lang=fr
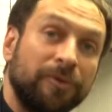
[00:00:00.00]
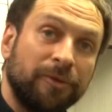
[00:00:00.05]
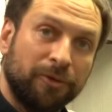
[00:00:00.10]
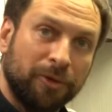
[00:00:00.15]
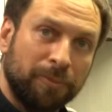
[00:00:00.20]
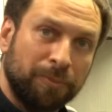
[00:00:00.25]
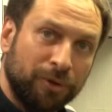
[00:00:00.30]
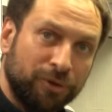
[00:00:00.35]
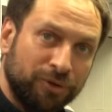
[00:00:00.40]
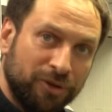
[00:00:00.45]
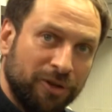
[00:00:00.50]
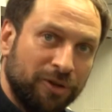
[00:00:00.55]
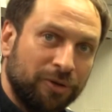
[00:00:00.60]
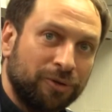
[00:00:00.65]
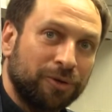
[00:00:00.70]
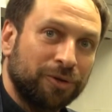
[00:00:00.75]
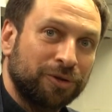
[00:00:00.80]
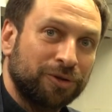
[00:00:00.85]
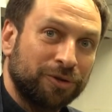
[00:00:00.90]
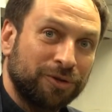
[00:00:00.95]
reposer le
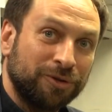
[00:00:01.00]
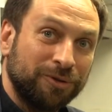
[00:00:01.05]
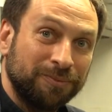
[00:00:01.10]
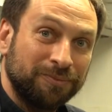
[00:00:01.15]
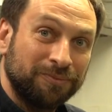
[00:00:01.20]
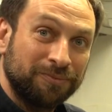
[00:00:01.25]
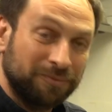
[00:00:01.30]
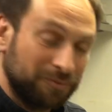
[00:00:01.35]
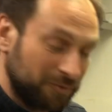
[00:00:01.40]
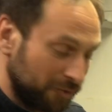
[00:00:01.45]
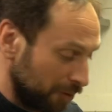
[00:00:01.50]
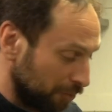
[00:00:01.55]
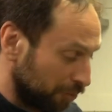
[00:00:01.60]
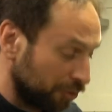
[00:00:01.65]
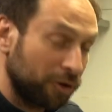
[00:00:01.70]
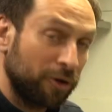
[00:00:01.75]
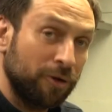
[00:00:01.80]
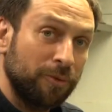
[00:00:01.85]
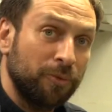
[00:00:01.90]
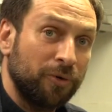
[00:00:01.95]
cochon pour
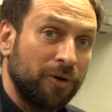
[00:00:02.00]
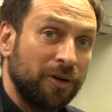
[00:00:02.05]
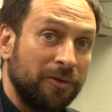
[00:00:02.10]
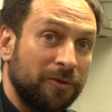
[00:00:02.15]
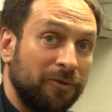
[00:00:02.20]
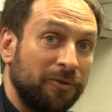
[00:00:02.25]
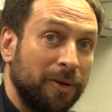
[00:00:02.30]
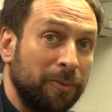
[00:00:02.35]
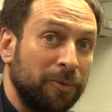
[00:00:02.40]
au moins 20